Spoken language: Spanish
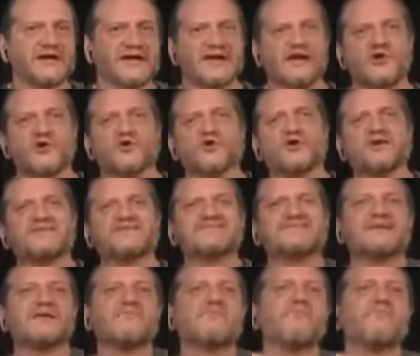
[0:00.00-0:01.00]
en los que
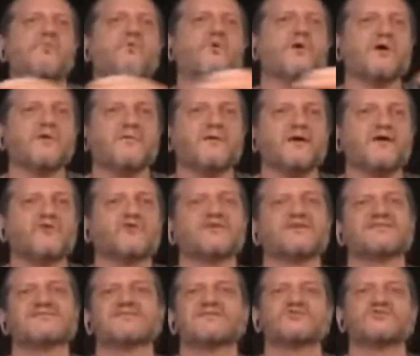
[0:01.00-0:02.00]
se mueve lo
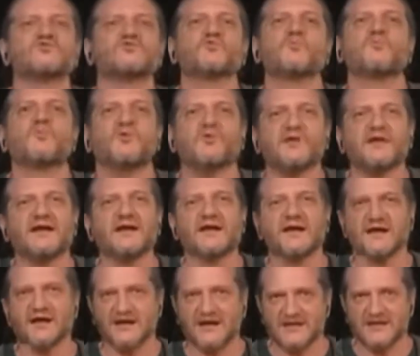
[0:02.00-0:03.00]
que se supone
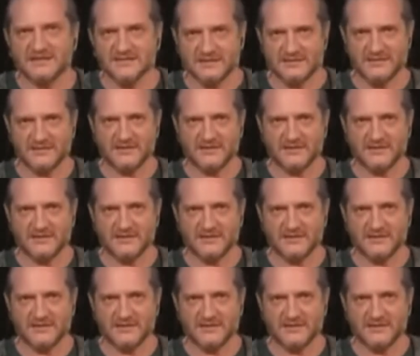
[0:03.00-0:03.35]
que es